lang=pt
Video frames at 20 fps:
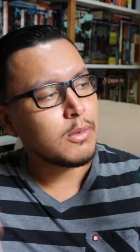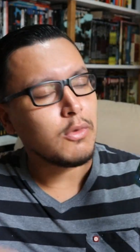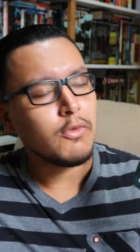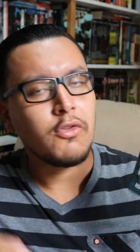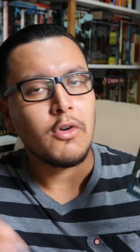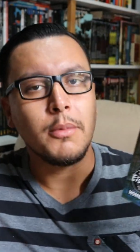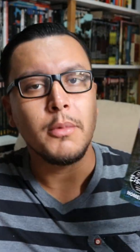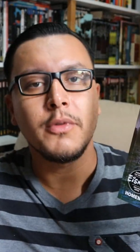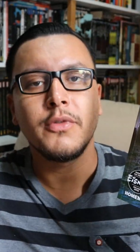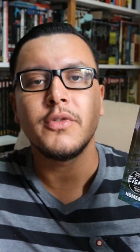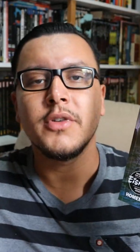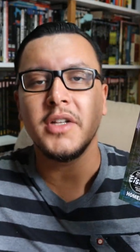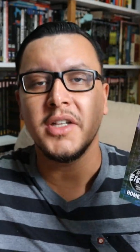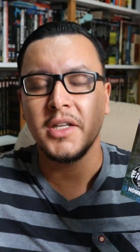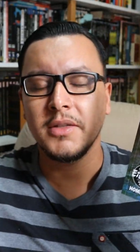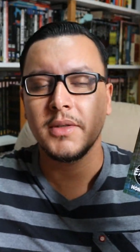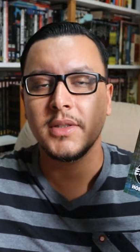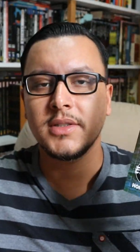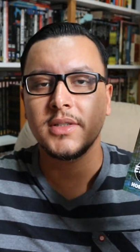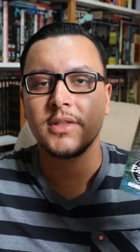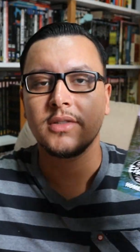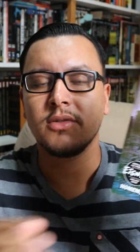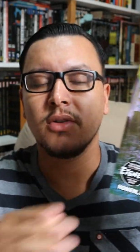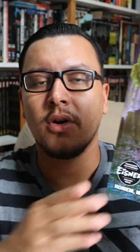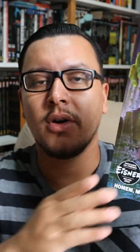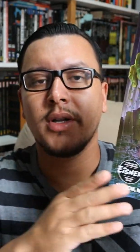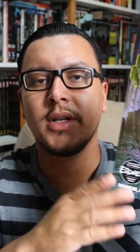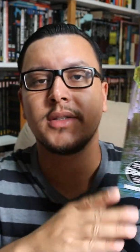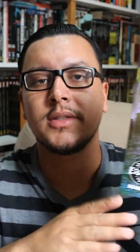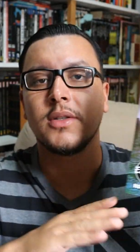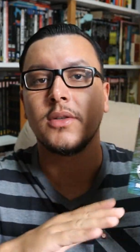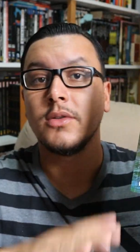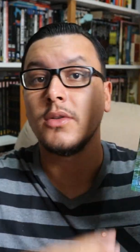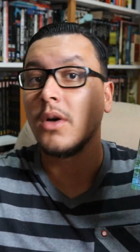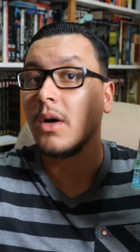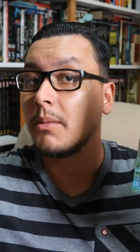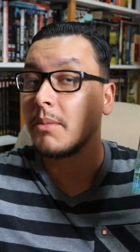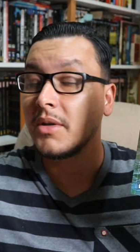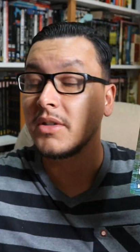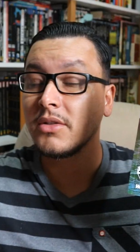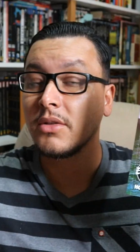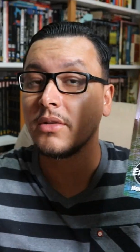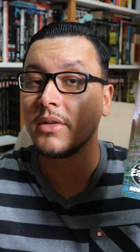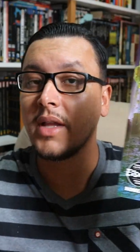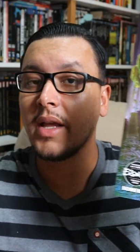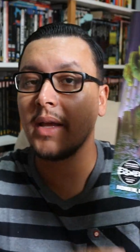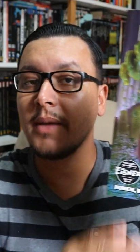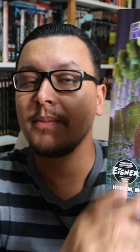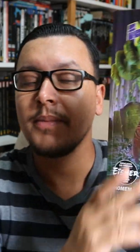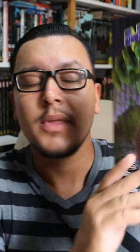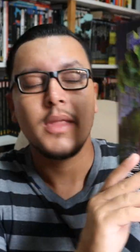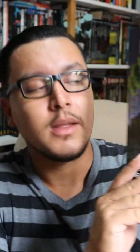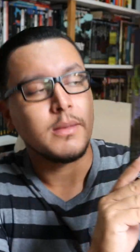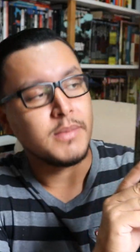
conforme eu fui lendo as histórias, eu não abandonei,